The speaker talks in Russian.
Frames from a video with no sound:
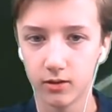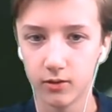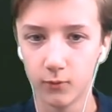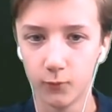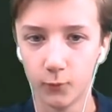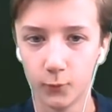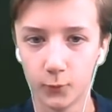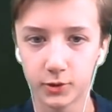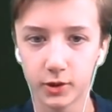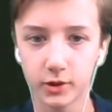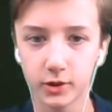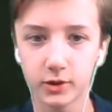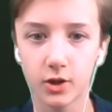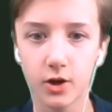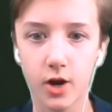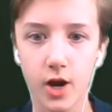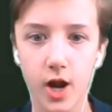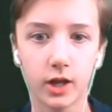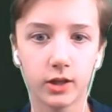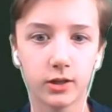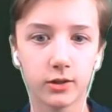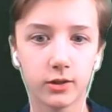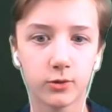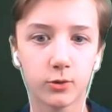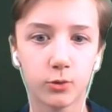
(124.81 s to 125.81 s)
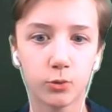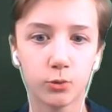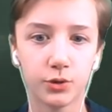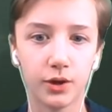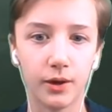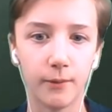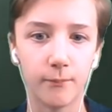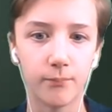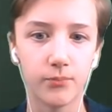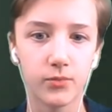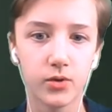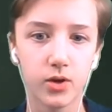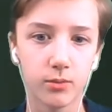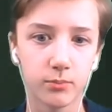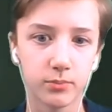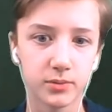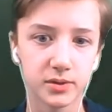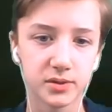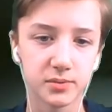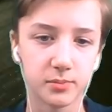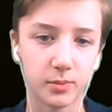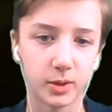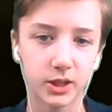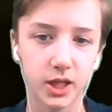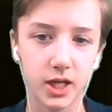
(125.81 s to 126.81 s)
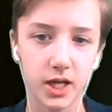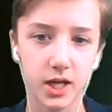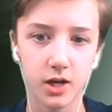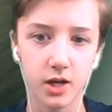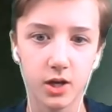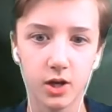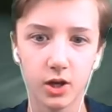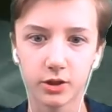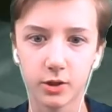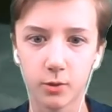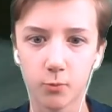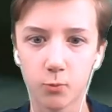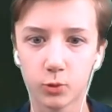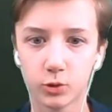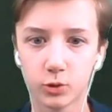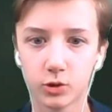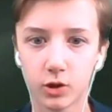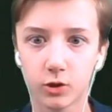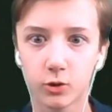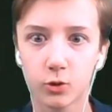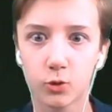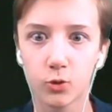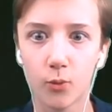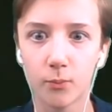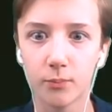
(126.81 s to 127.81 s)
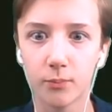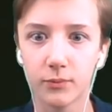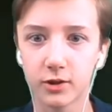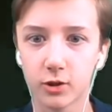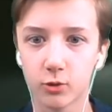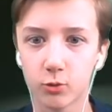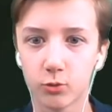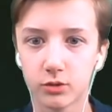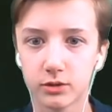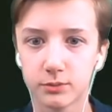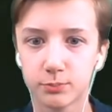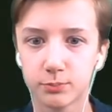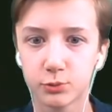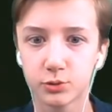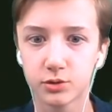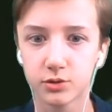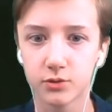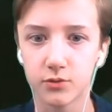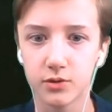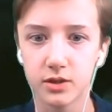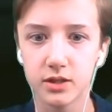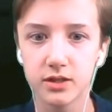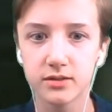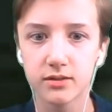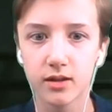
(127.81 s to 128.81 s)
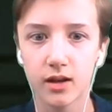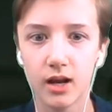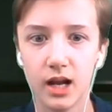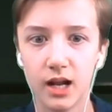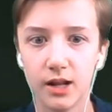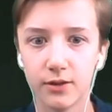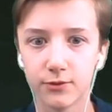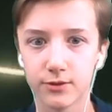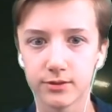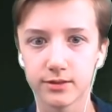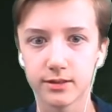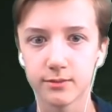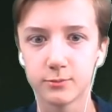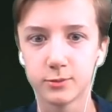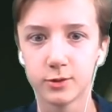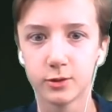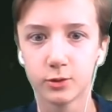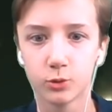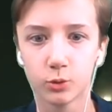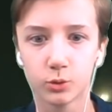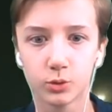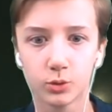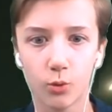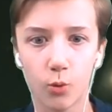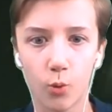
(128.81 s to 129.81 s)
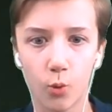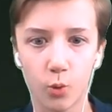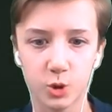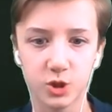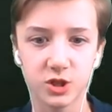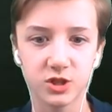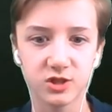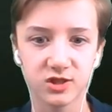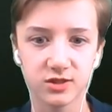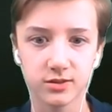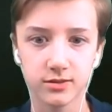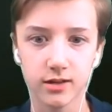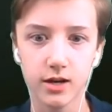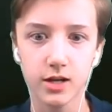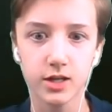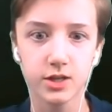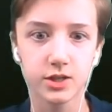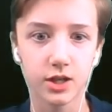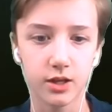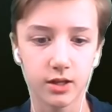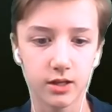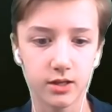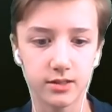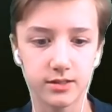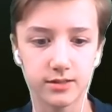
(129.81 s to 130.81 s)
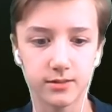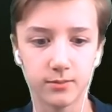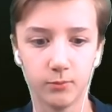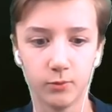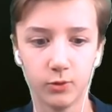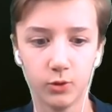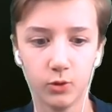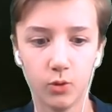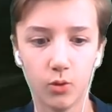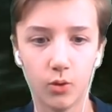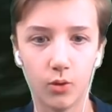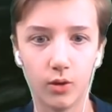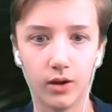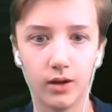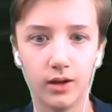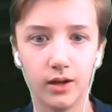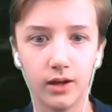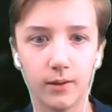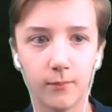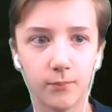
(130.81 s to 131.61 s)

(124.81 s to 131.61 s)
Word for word: Вот это реально круто. Посмотри, там какой-то огромный такой спуск вниз. На самом деле тут очень страшно и темно.